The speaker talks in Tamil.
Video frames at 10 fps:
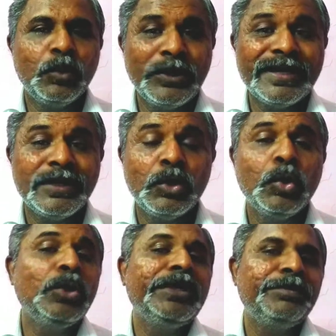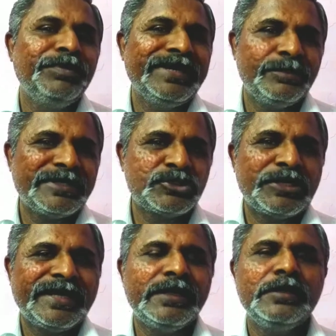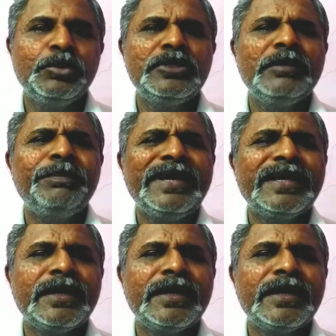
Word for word: உடல் நோய் பிரச்சனைகள் போன்ற பல